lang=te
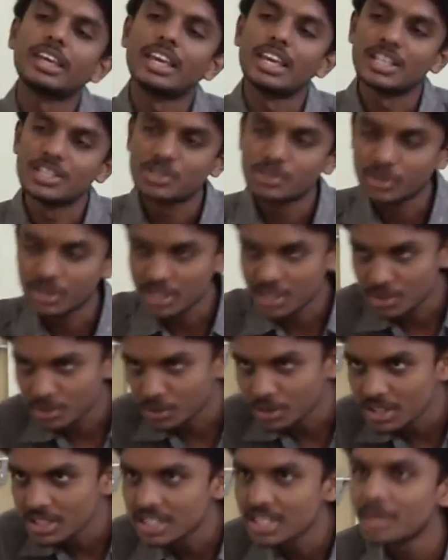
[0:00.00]
యేసుక్రీస్తు
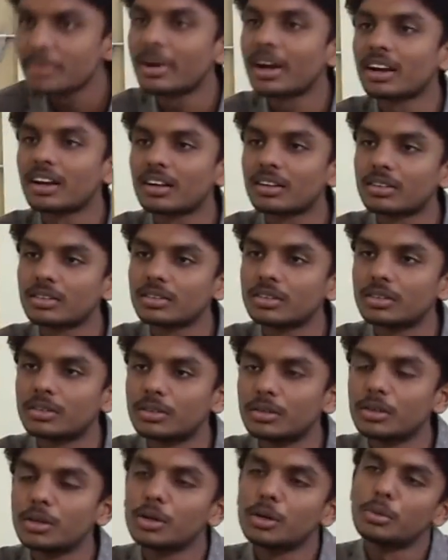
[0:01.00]
గురించే మాట్లాడుకుందాం
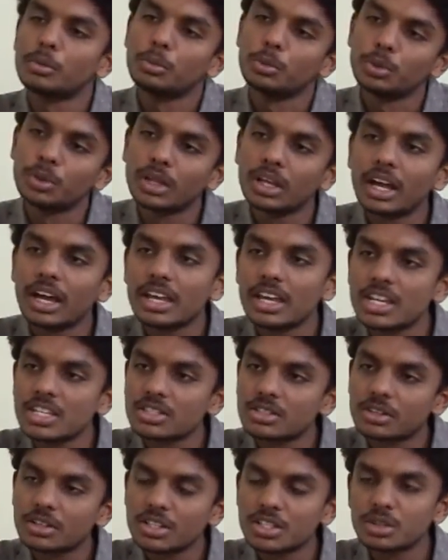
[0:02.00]
ముందుగా
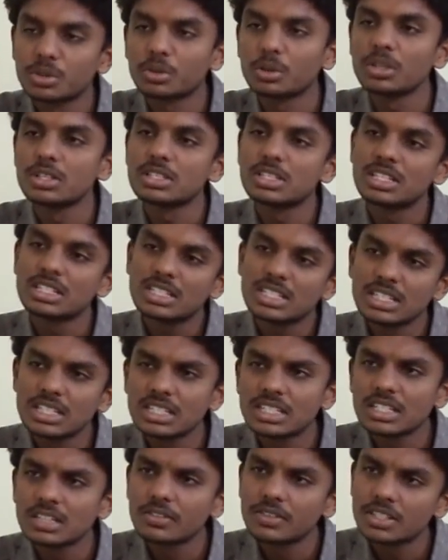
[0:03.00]
యేసుక్రీస్తు గురించి చిన్న
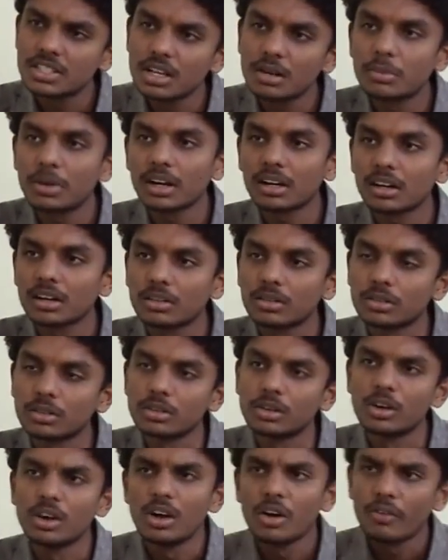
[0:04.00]
చిన్న విషయాలు
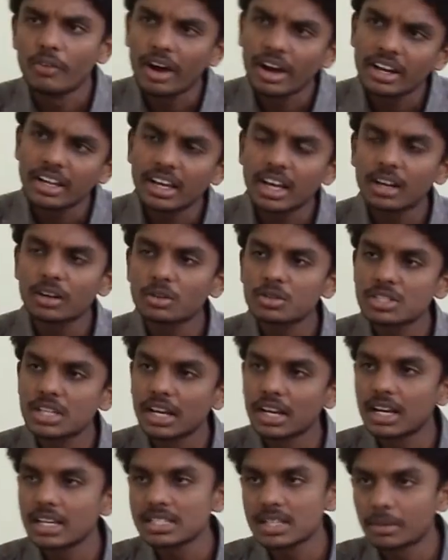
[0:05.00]
మాట్లాడుకుందాం వాటి కనుక నువ్వు
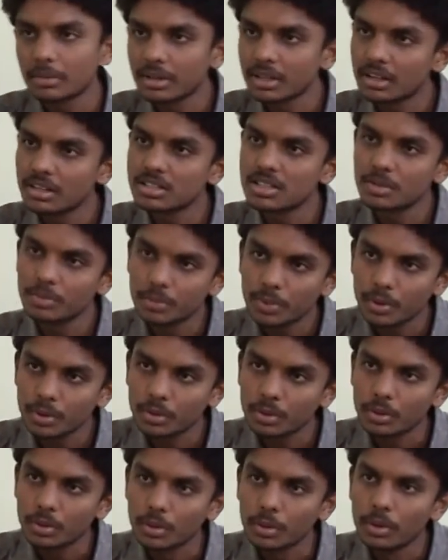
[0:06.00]
సరిగ్గా సమాధానం చెప్పావు
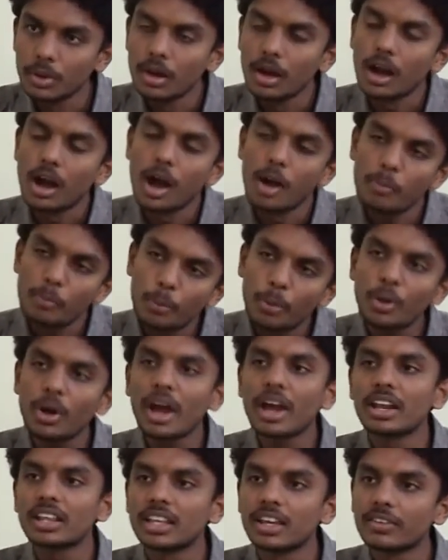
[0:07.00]
అనుకో అప్పుడు
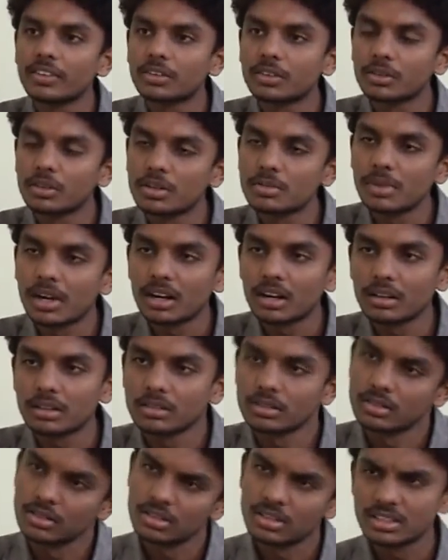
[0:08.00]
ఆయన దైవత్వం గురించి
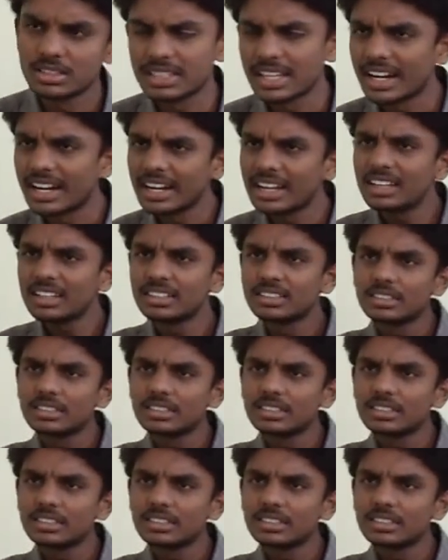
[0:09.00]
మాట్లాడుకుందాం సరేనా